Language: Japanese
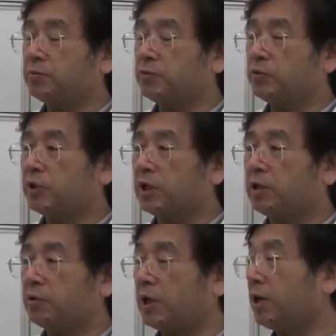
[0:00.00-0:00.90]
ものか
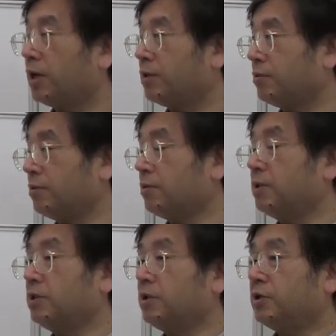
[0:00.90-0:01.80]
らの考えと
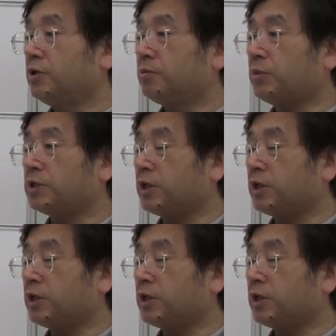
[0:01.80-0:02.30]
ま